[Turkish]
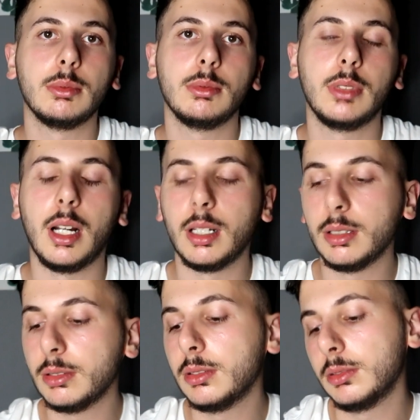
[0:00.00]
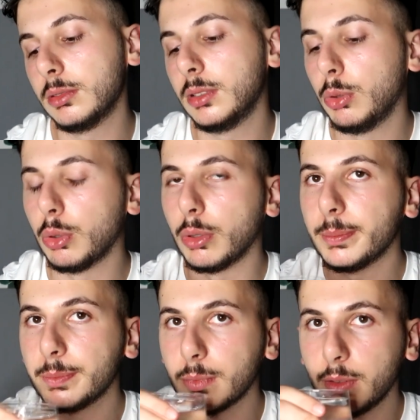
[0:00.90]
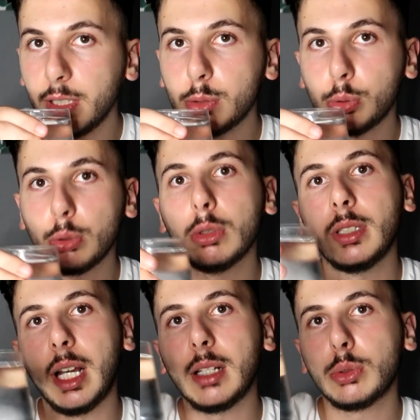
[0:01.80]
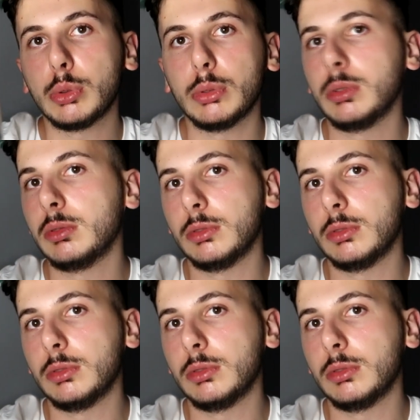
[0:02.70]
yani yiyorum. Ve su yani su